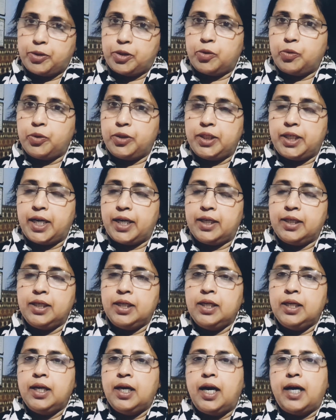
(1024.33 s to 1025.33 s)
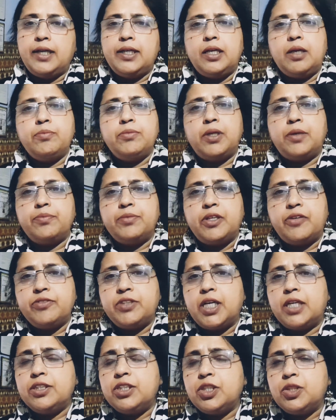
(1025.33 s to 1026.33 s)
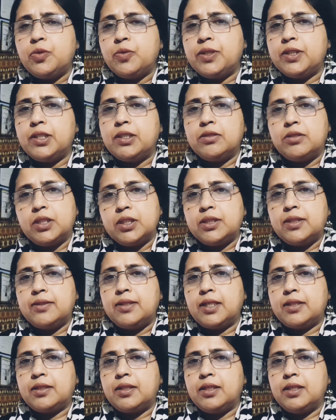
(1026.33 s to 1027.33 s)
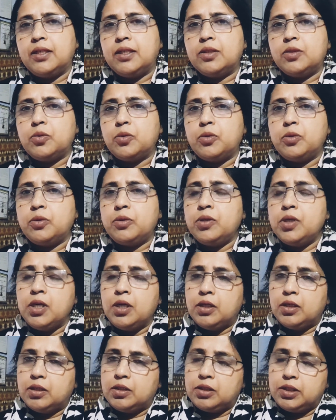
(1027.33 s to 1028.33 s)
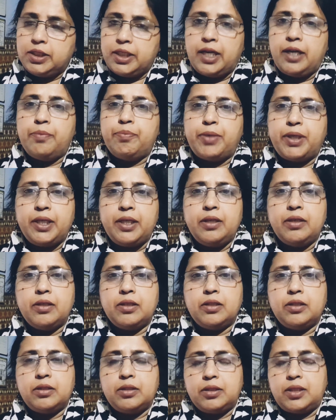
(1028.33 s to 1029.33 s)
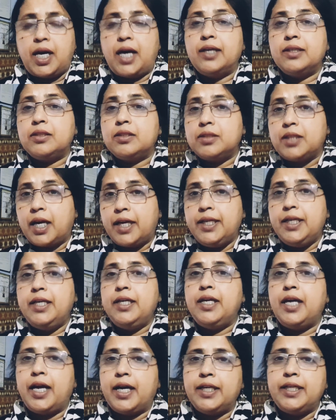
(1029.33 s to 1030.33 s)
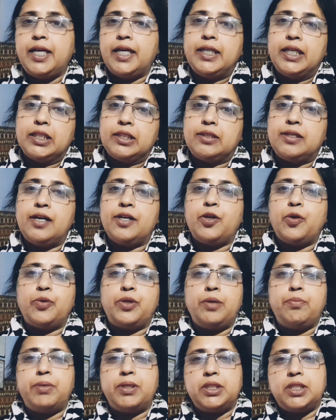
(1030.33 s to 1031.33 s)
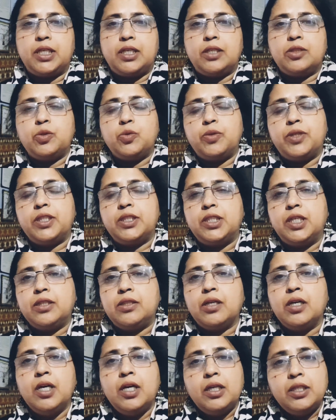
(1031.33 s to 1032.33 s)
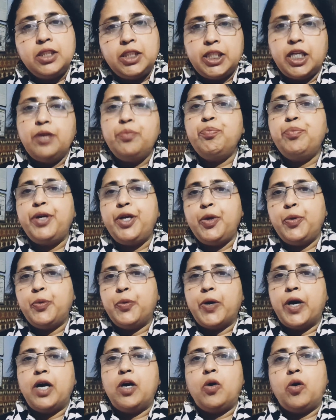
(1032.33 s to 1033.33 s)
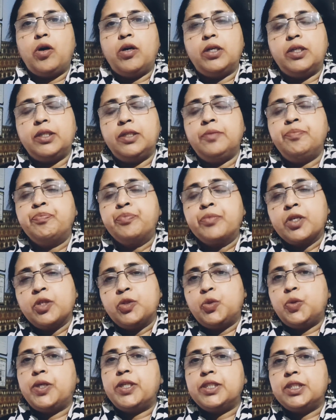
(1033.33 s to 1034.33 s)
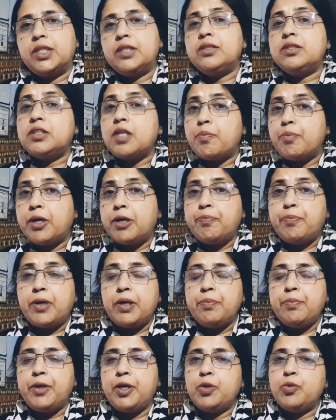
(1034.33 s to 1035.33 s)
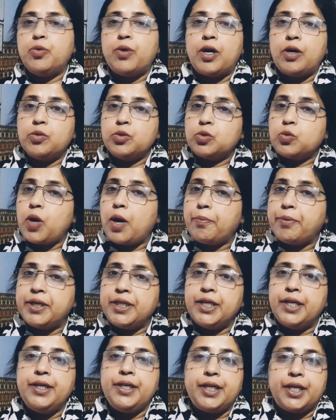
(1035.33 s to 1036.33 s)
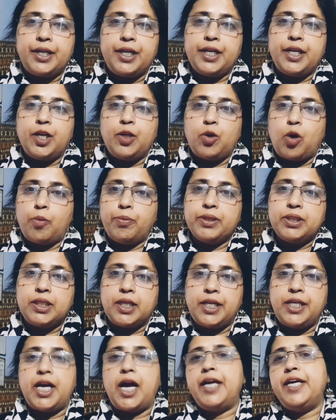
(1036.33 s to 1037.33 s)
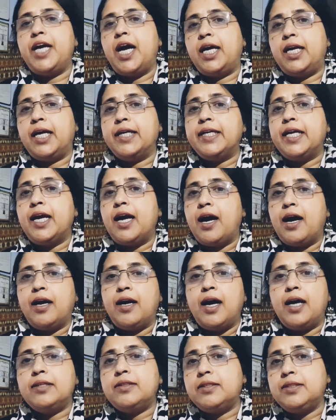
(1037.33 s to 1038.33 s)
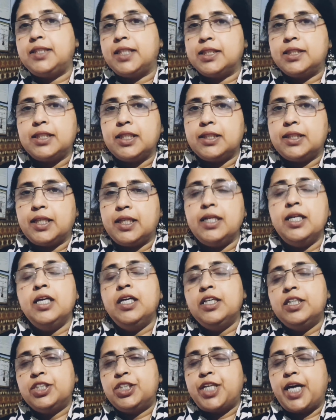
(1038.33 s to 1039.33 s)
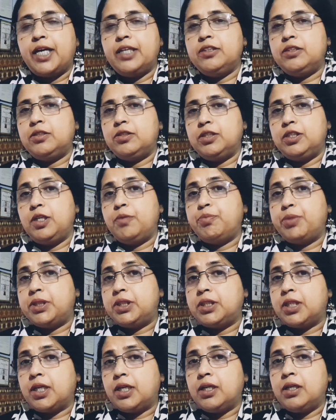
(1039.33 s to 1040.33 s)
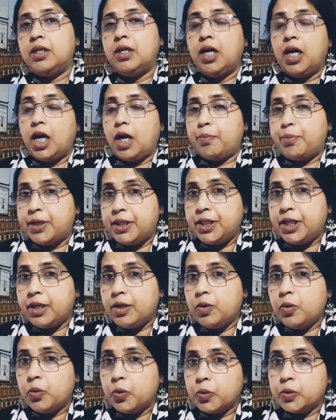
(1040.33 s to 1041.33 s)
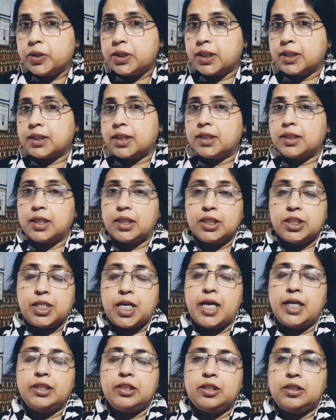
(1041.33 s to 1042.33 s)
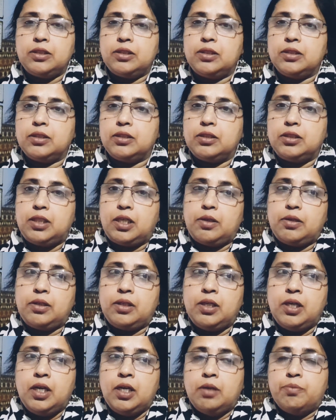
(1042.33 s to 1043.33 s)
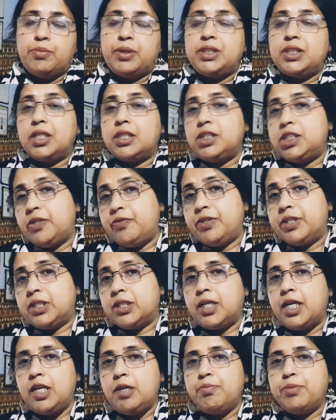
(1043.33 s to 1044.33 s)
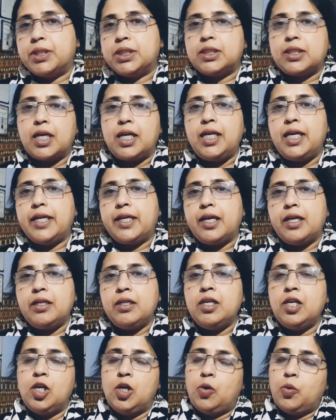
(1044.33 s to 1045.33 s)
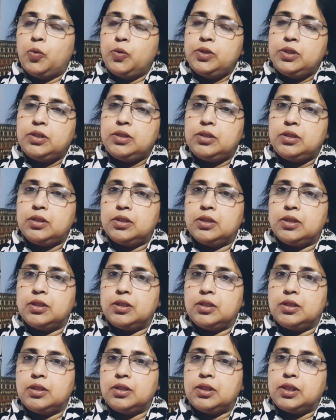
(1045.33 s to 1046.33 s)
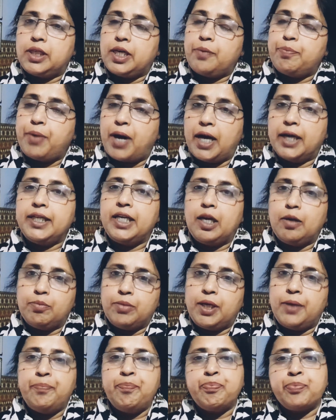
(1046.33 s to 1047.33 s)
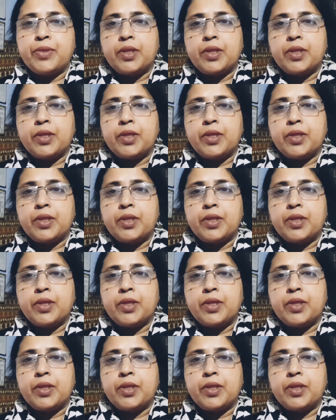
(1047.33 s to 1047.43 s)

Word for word: पर हुई हैं अगर हम नवजात शिशु की दृष्टि से देखते हैं तो ये बड़ी राहतदायी है ये घटना क्योंकि बच्चे का सुरक्षित जन्म भी हुआ और सुरक्षित समर्पण भी हुआ उसको अबंडन करने की नौबत नहीं आई हालांकि हालात जैसे थे शायद ये बच्चा अबंडन हो सकता था शायद ये बच्चा जीवित नहीं बचता लेकिन उस आ, के भाग्य में